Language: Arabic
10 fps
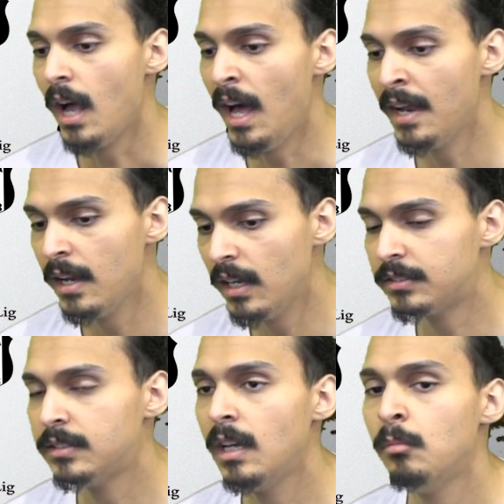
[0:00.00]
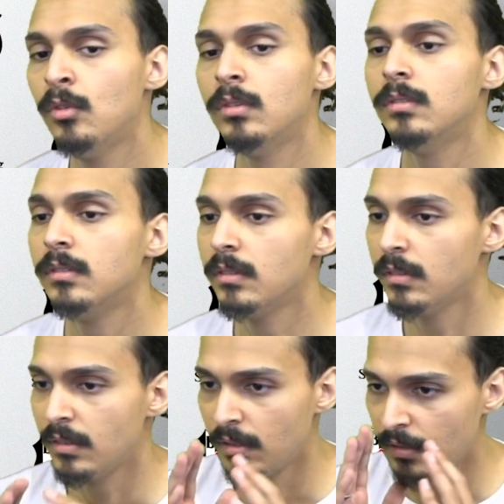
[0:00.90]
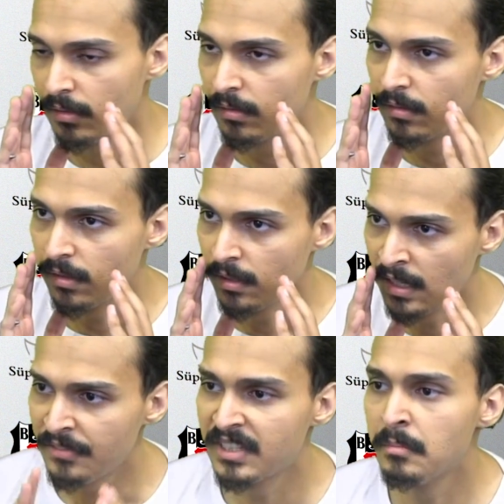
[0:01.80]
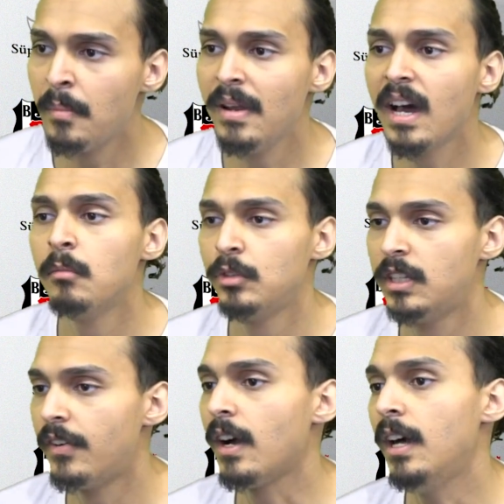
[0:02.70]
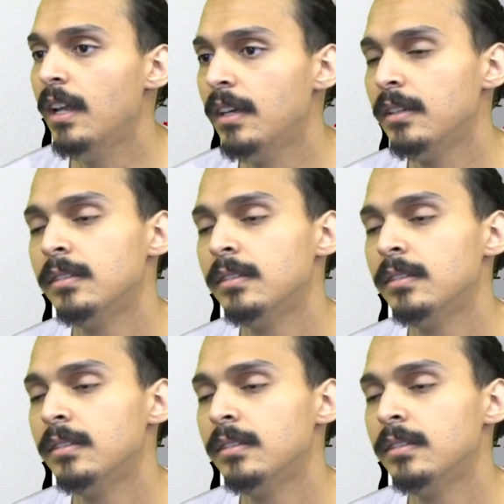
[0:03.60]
انا اللي استلمه نفس المبلغ المتفق عليه